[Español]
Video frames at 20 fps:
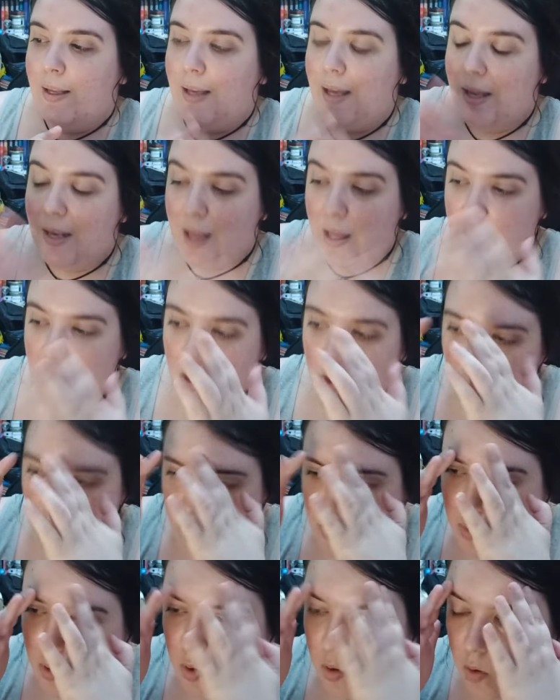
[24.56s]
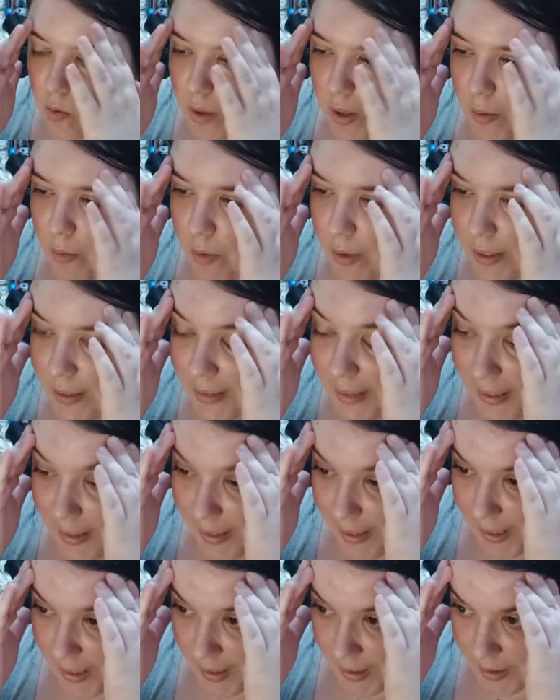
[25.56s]
Quería darle un poco una vuelta
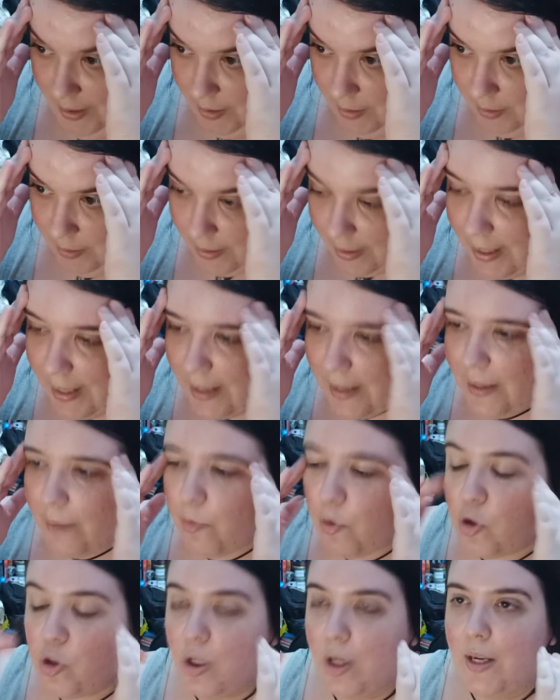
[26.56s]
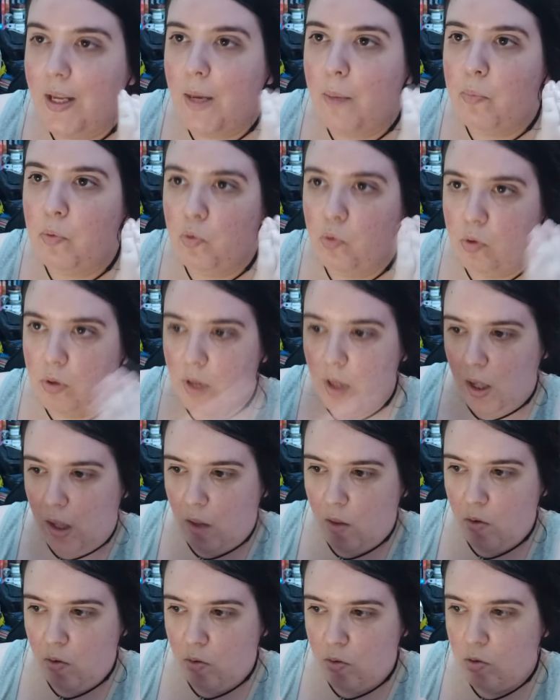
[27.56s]
de qué libros tenía
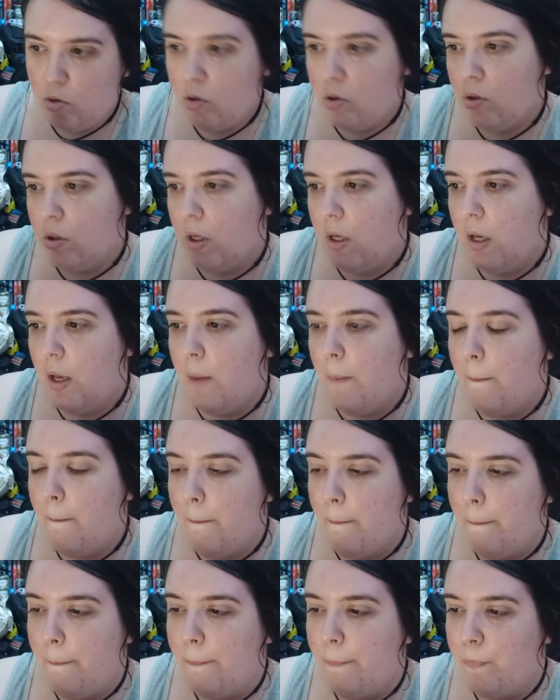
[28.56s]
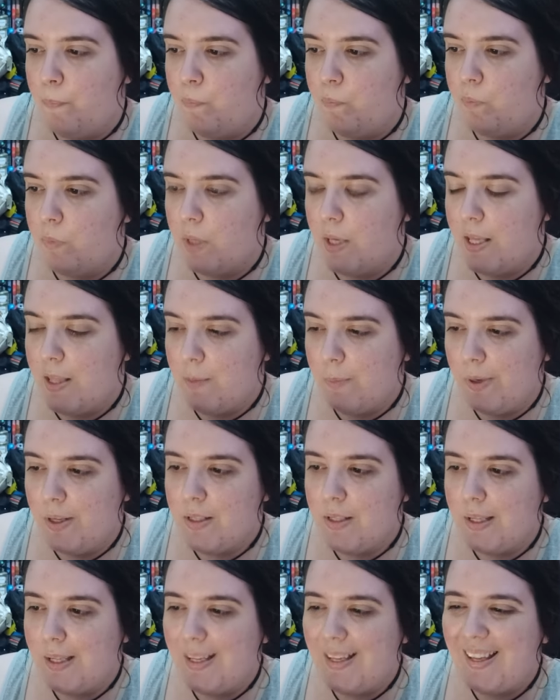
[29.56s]
apuntados em, y
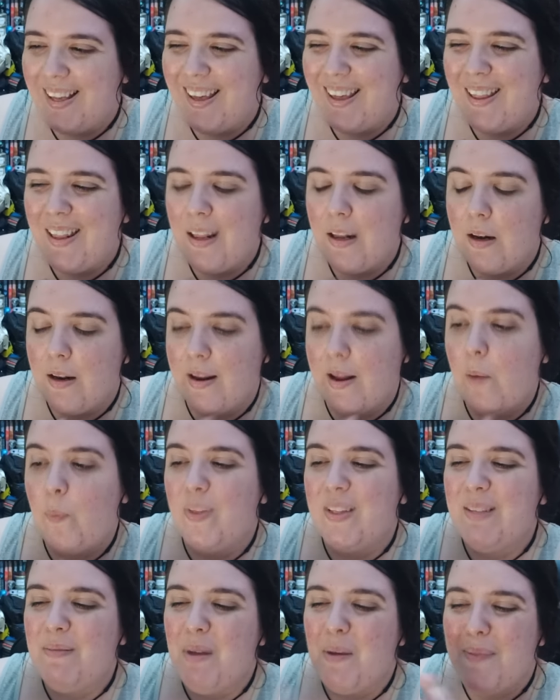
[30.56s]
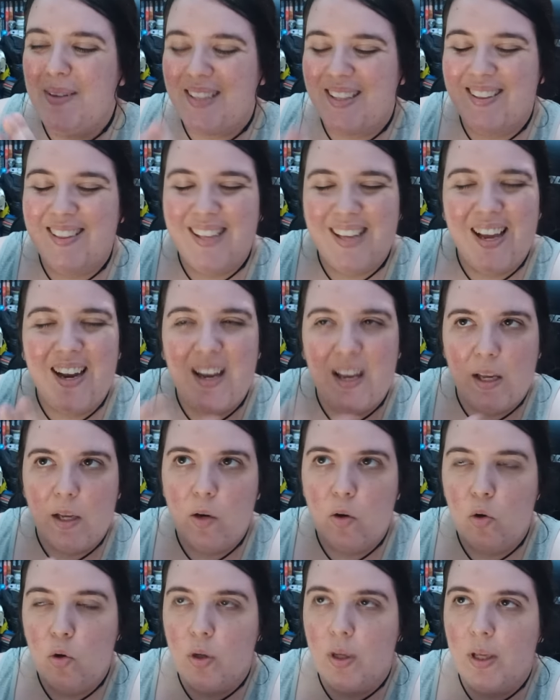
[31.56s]
demás, y qué realmente me apetecía
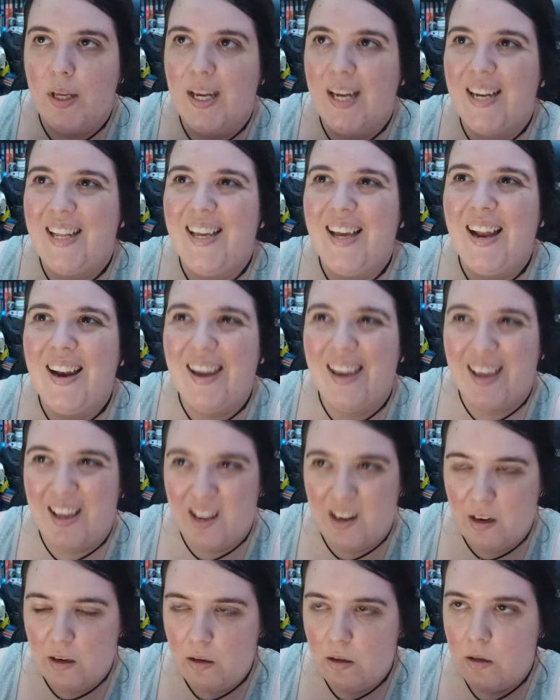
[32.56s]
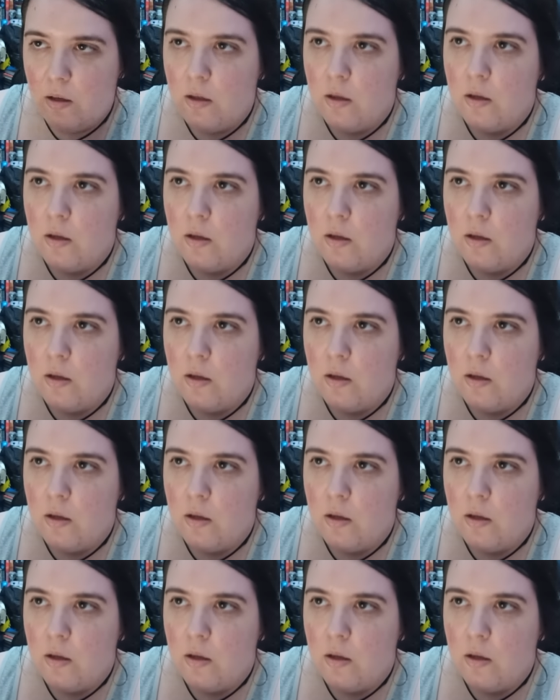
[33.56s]
leer o qué quería leer